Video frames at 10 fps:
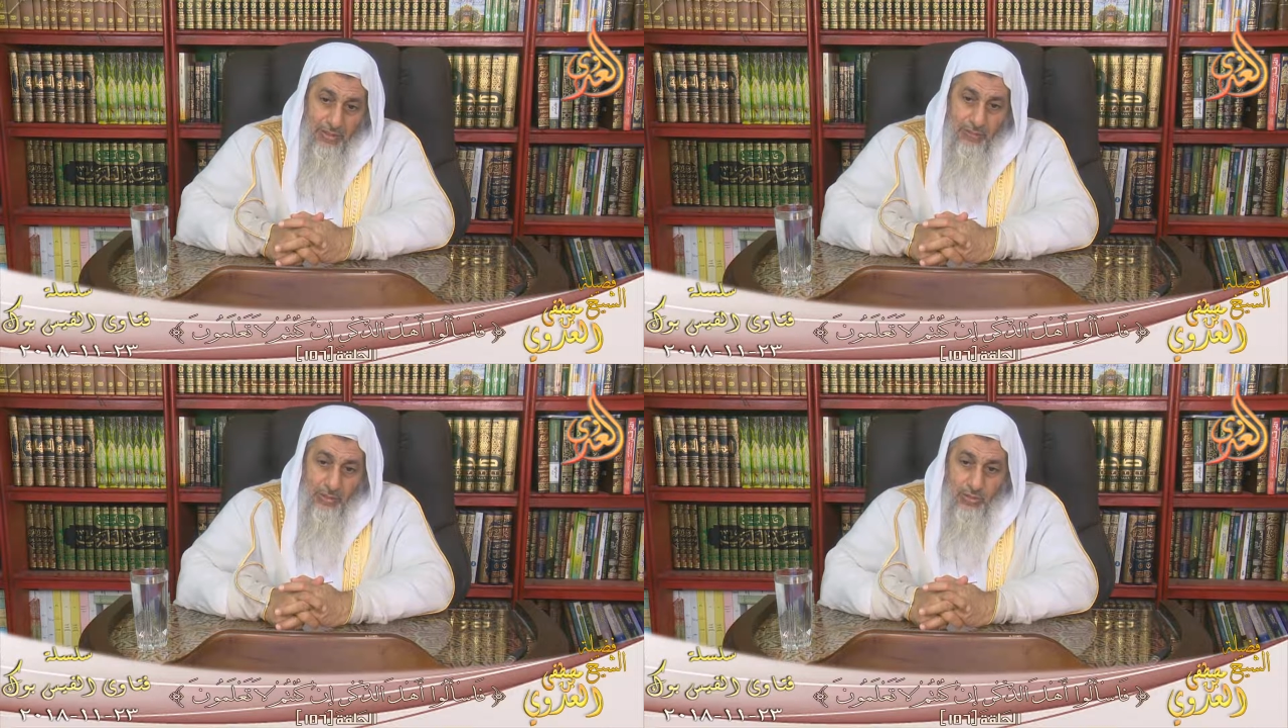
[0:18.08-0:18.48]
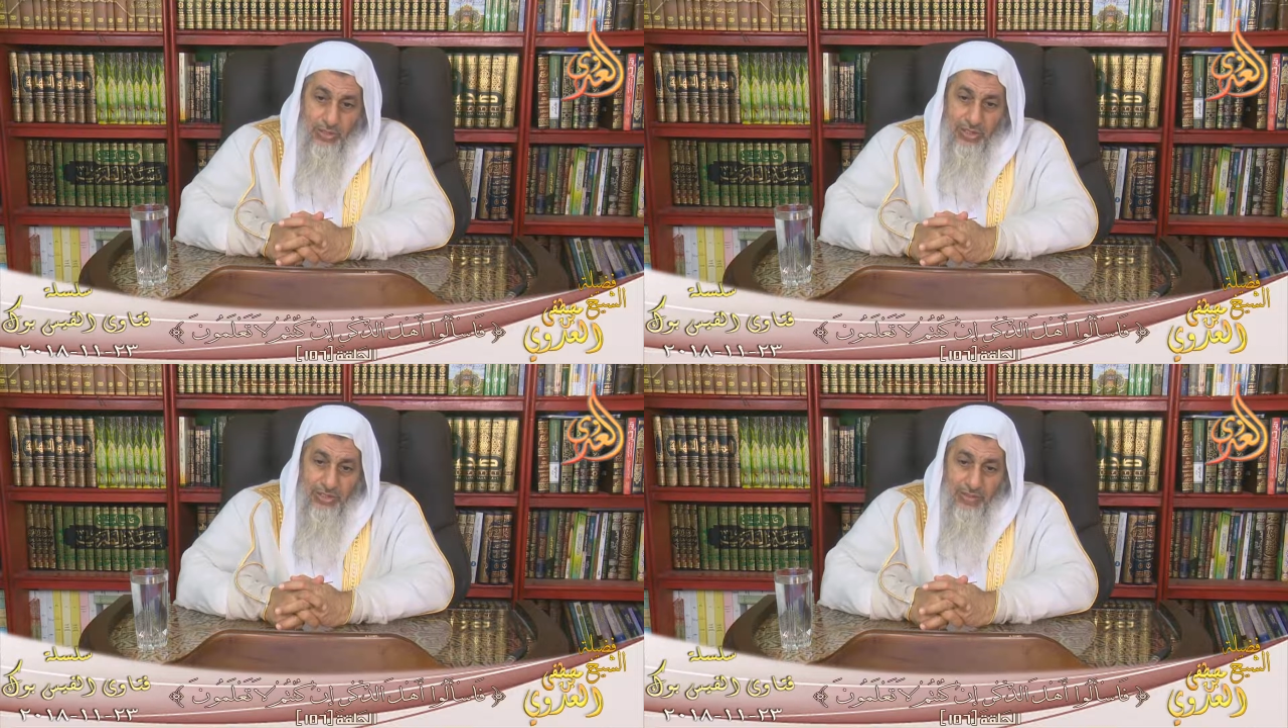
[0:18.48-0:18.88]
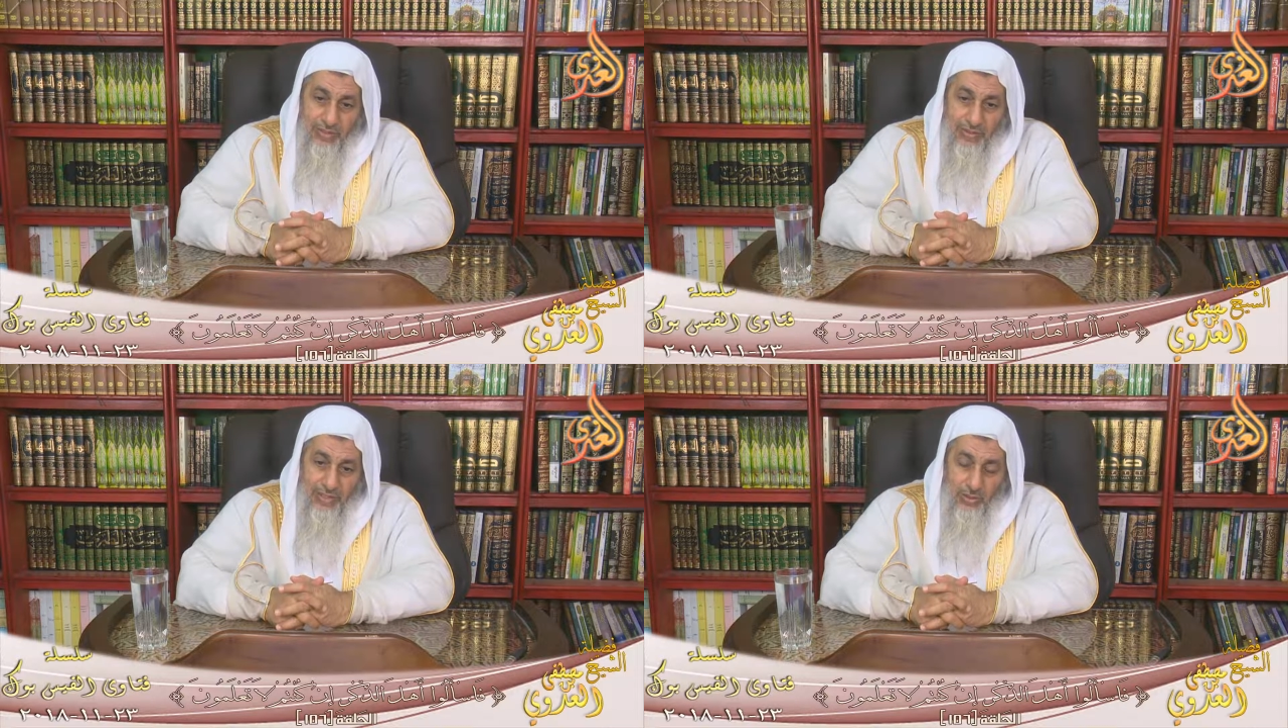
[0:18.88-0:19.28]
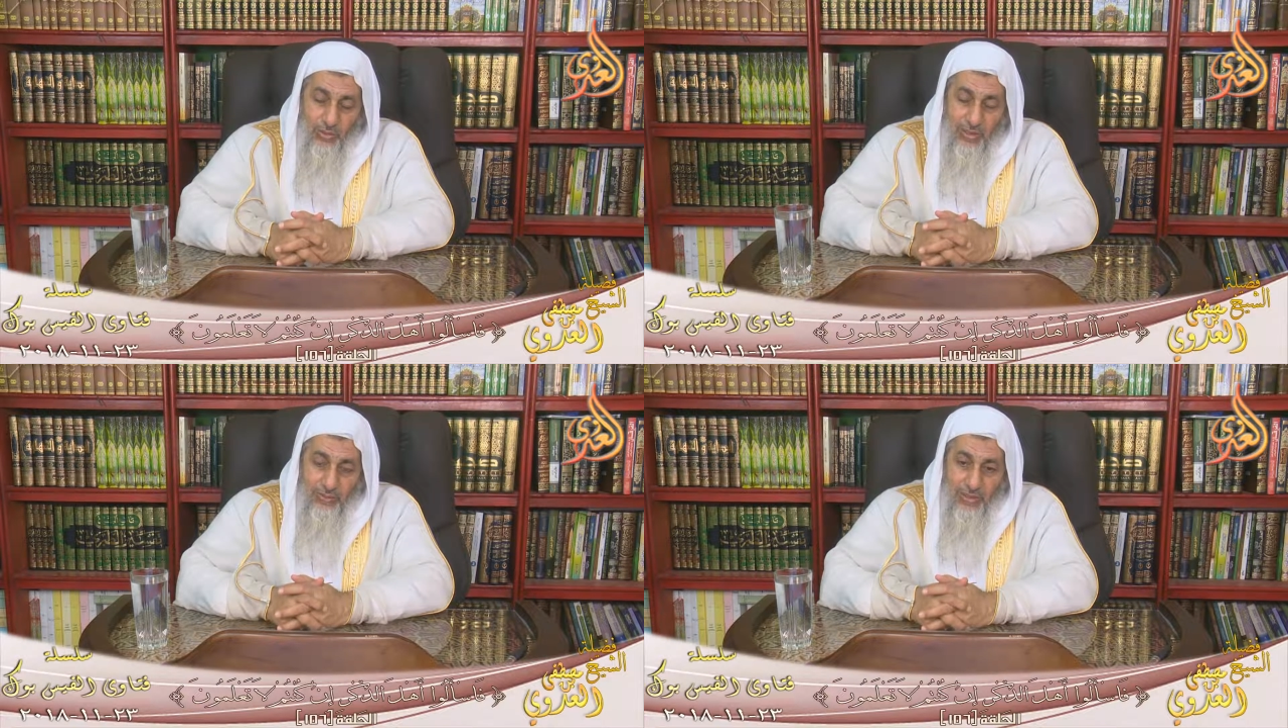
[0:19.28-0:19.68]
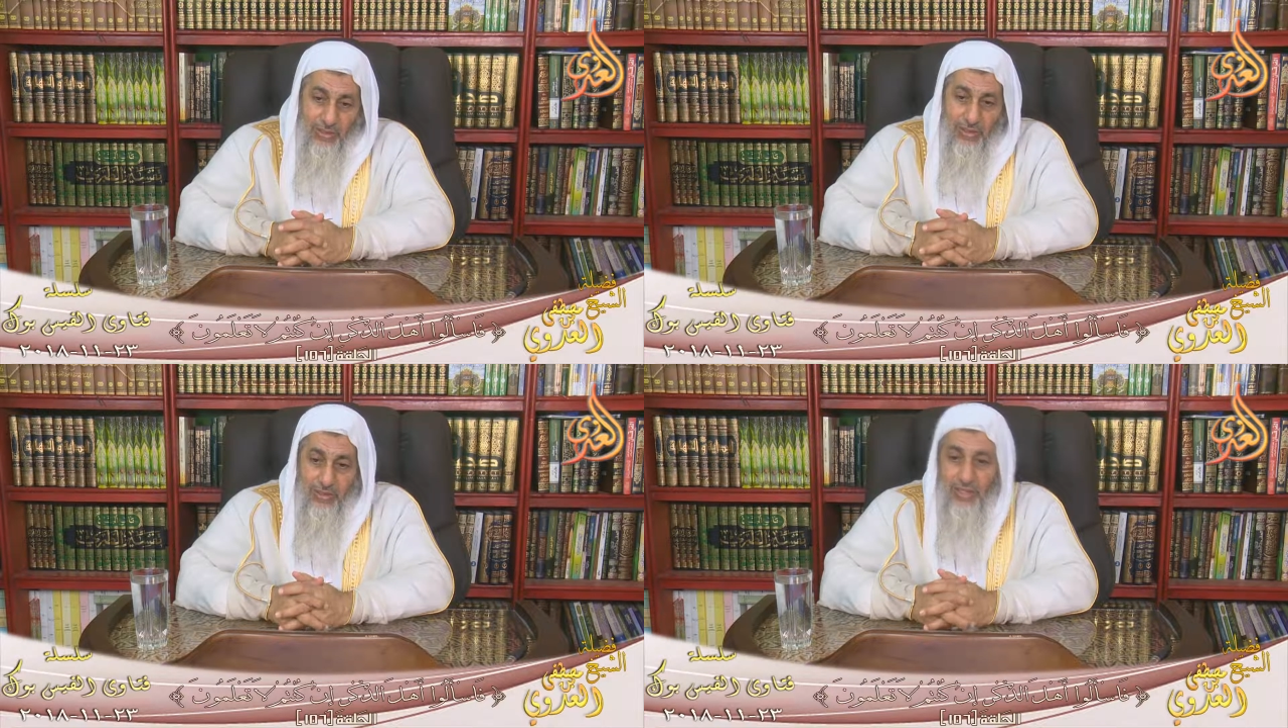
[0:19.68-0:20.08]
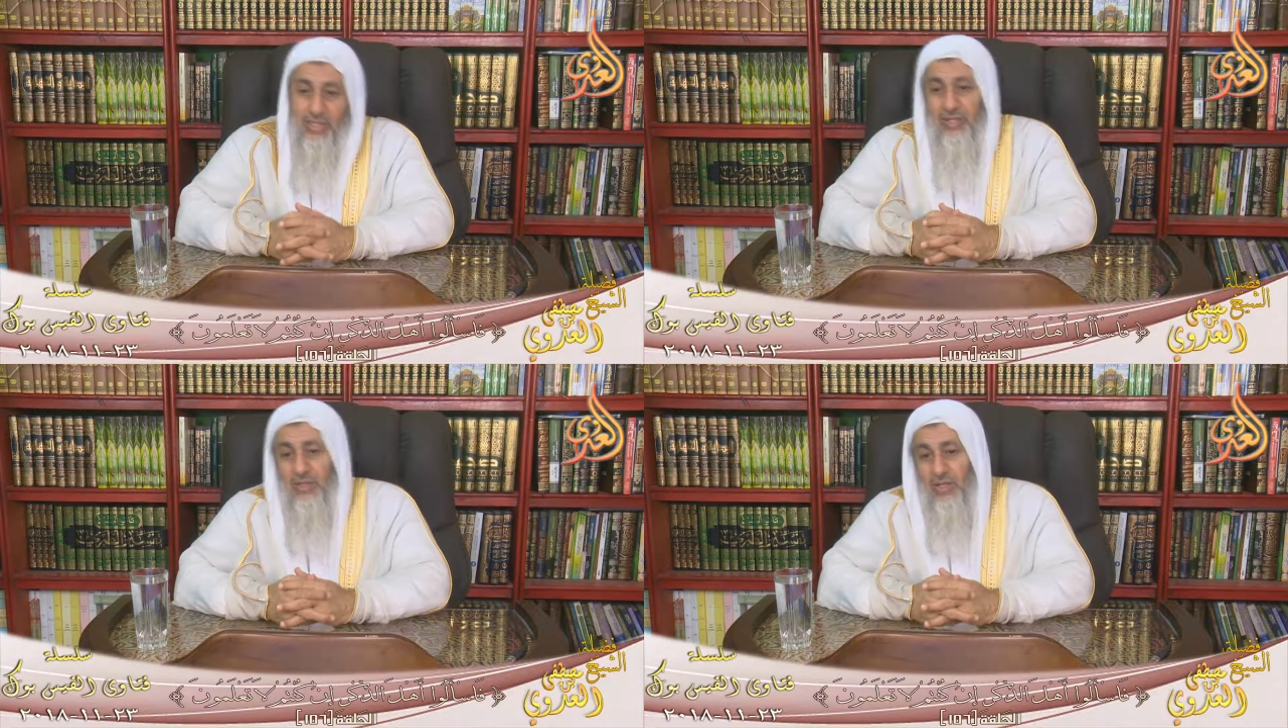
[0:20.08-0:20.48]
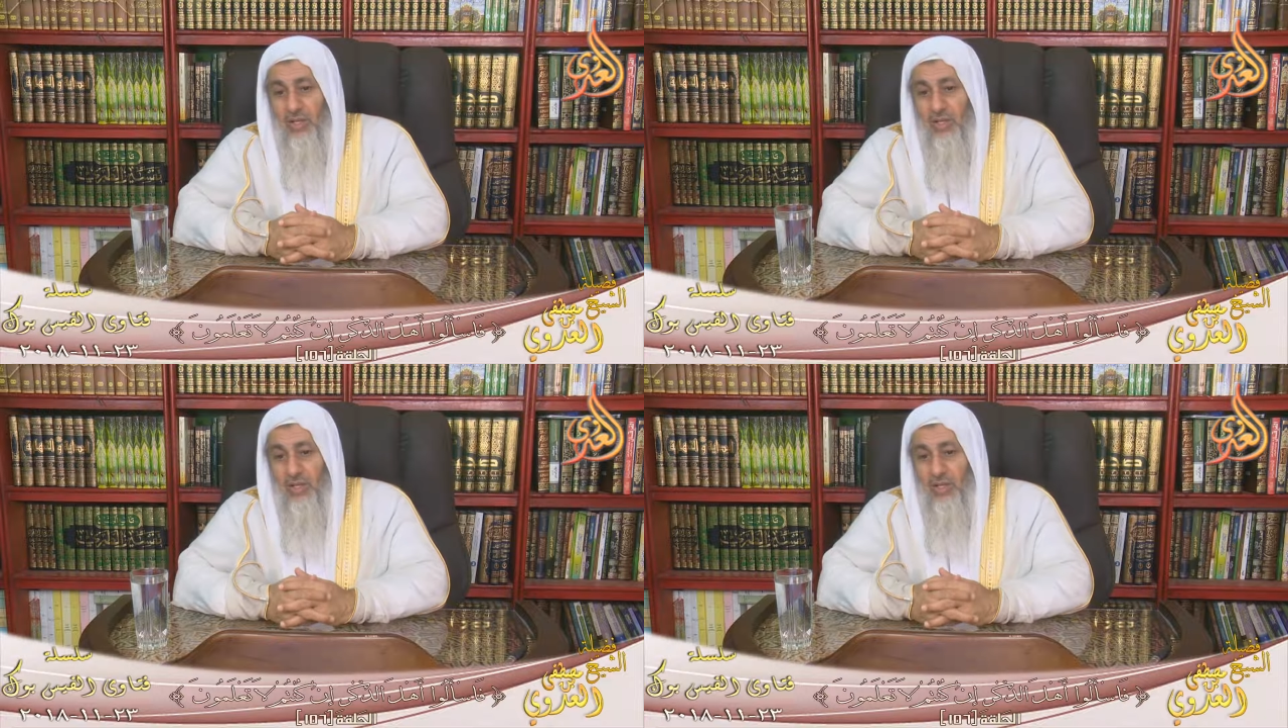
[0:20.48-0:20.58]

من وجهة نظر علماء آخرين